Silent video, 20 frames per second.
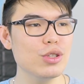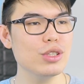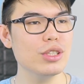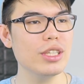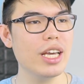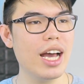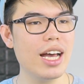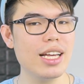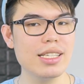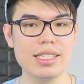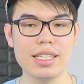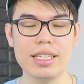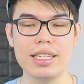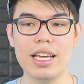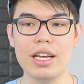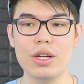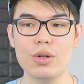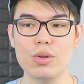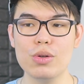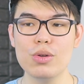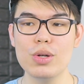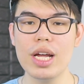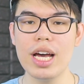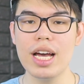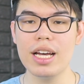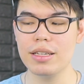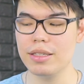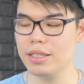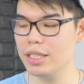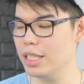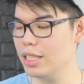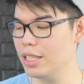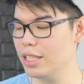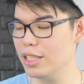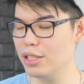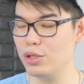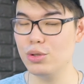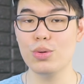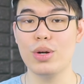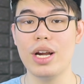ya sekian dulu lah
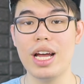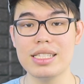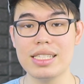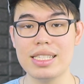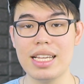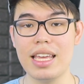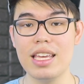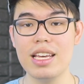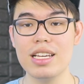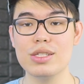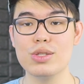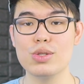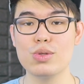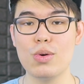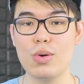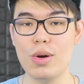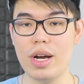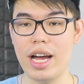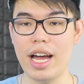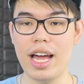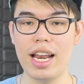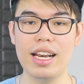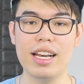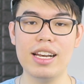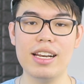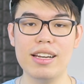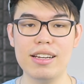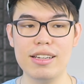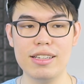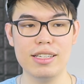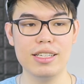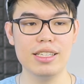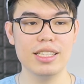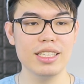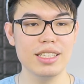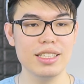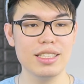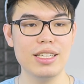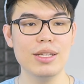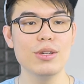uh, curhat saya soal
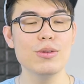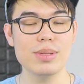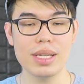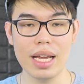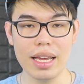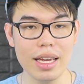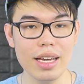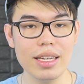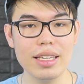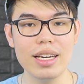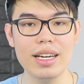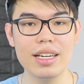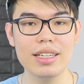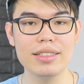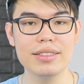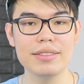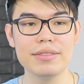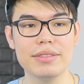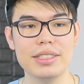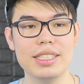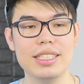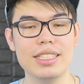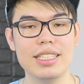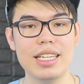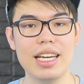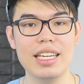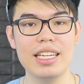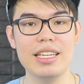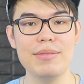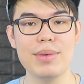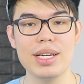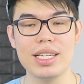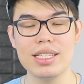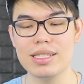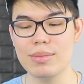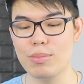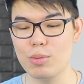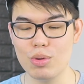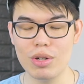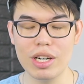hidup saya yang jadi makin
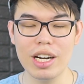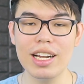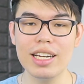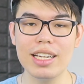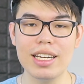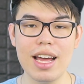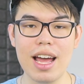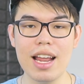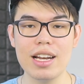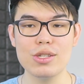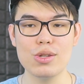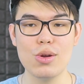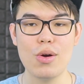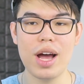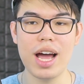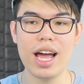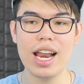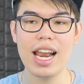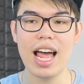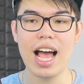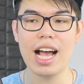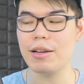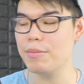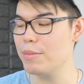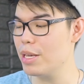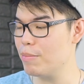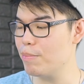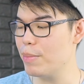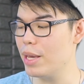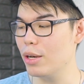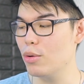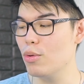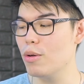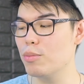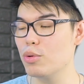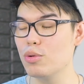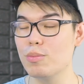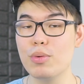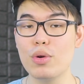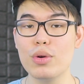sempurna dan soal Acmic
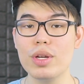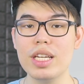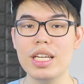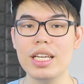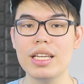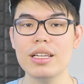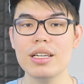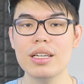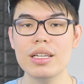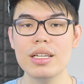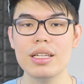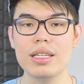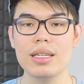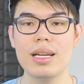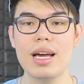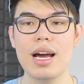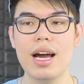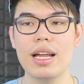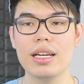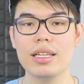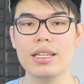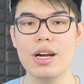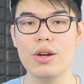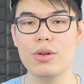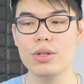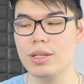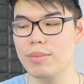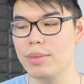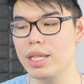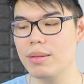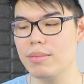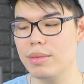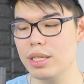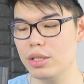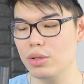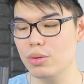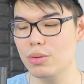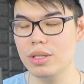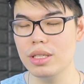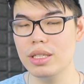P20 Pro ini dan kalau
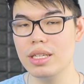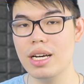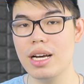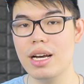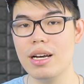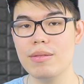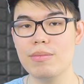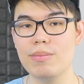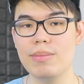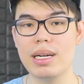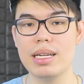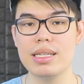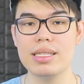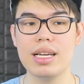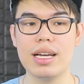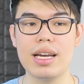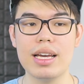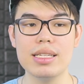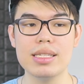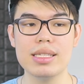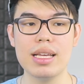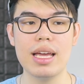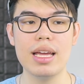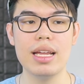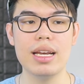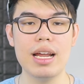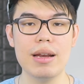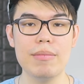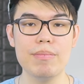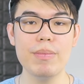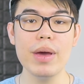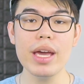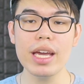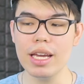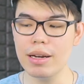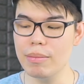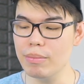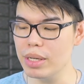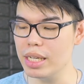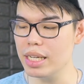teman-teman juga merasa kayak saya dan
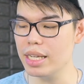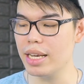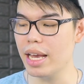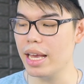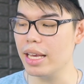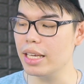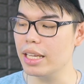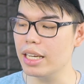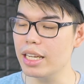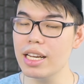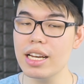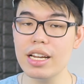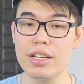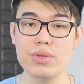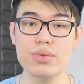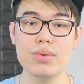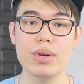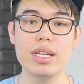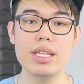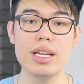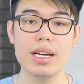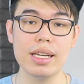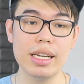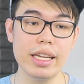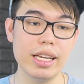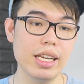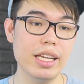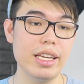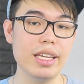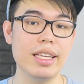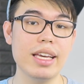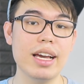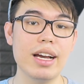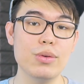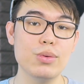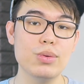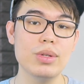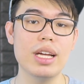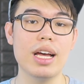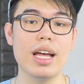pengen beli kayak gini, langsung aja klik link yang
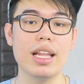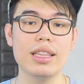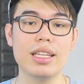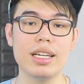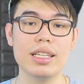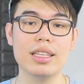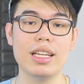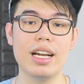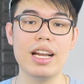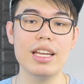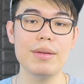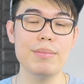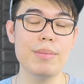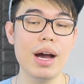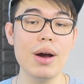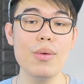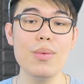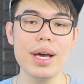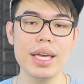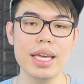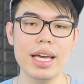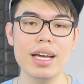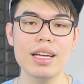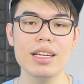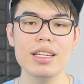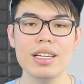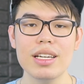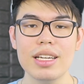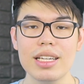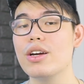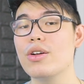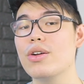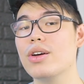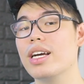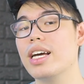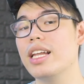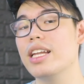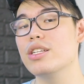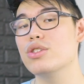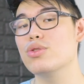udah tertera di bawah ya.
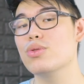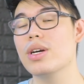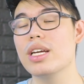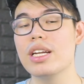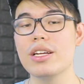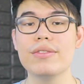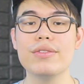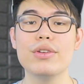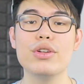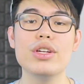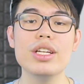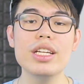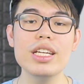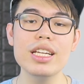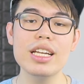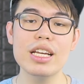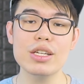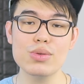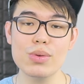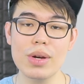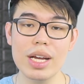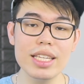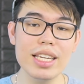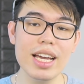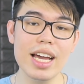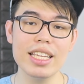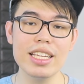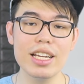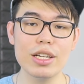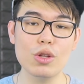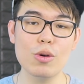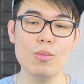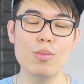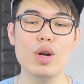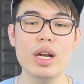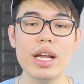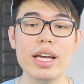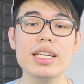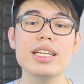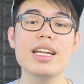Kalau kalian suka dengan video ini, langsung aja hajar
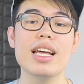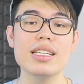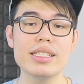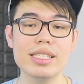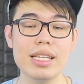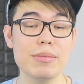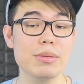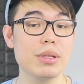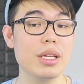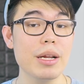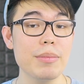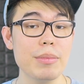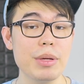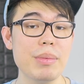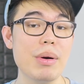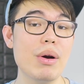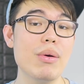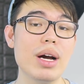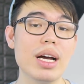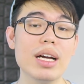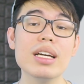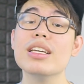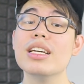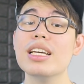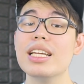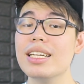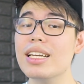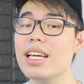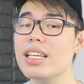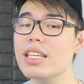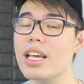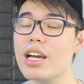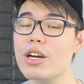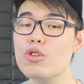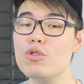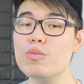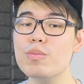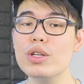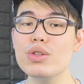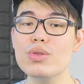tombol like dan subscribe di bawah. Dan
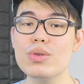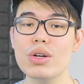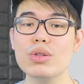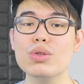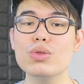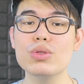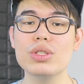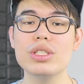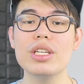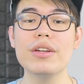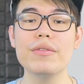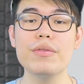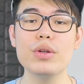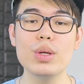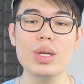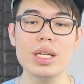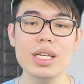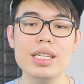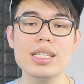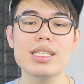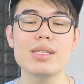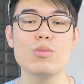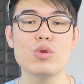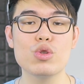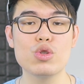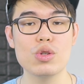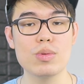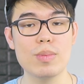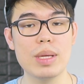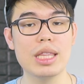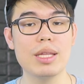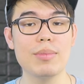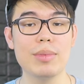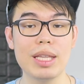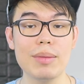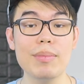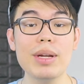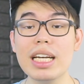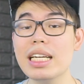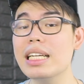jangan lupa juga untuk share video ini ke semua sosmed
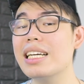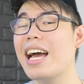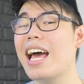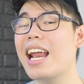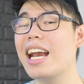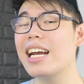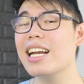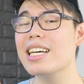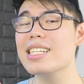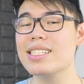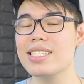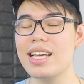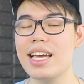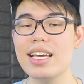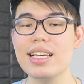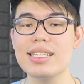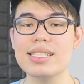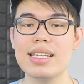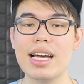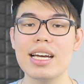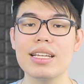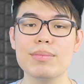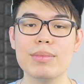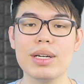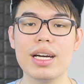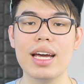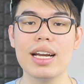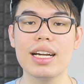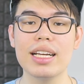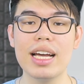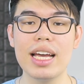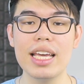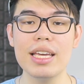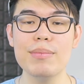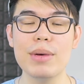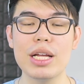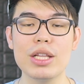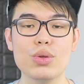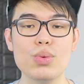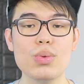teman-teman karena saya sangat
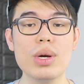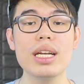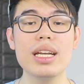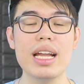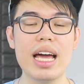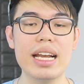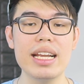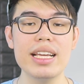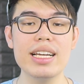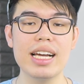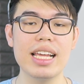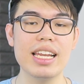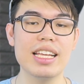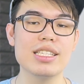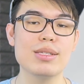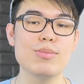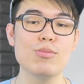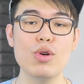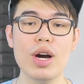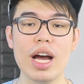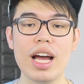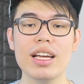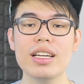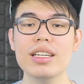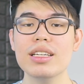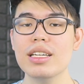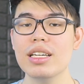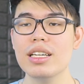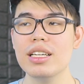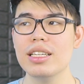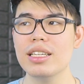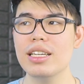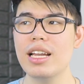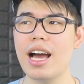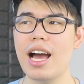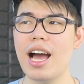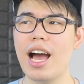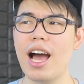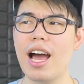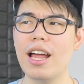menghargai bantuan dari kalian semua.
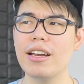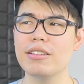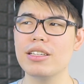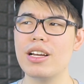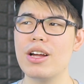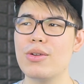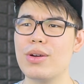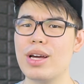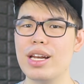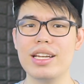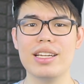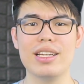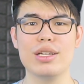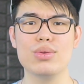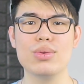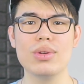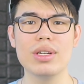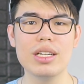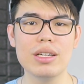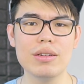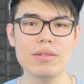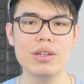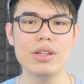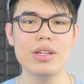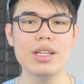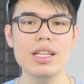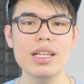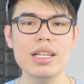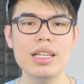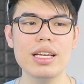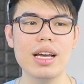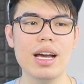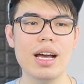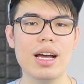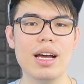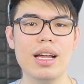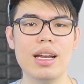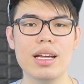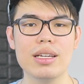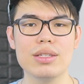Dan kalau kalian gak suka dengan video ini,
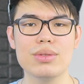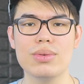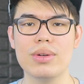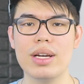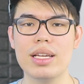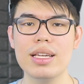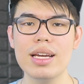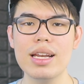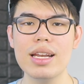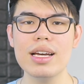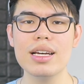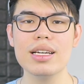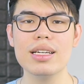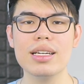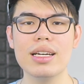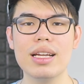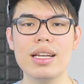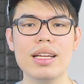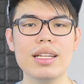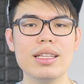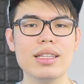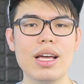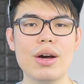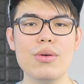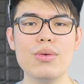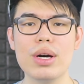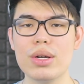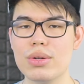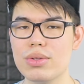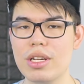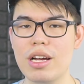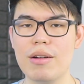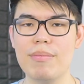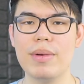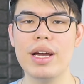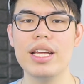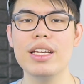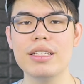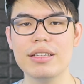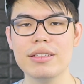ya langsung aja lah kalian tahu harus
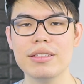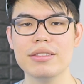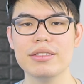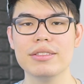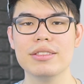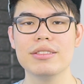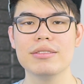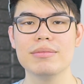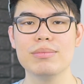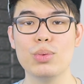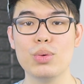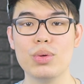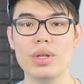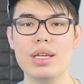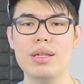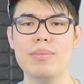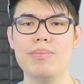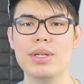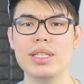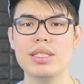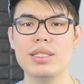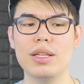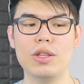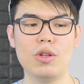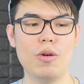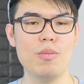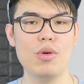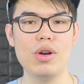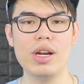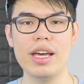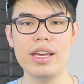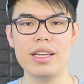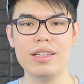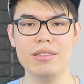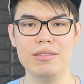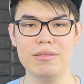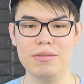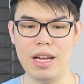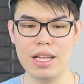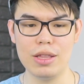ngapain. Mungkin pencet tombol like
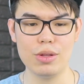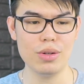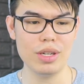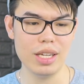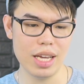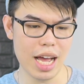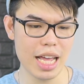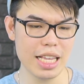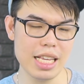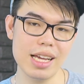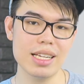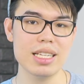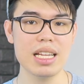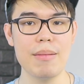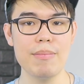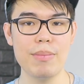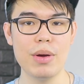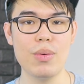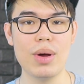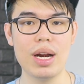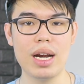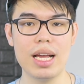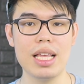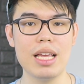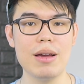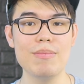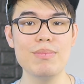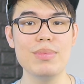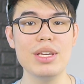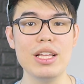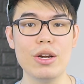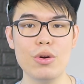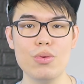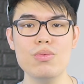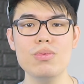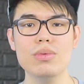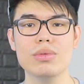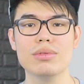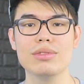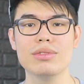atau dihajar sampai warnanya biru.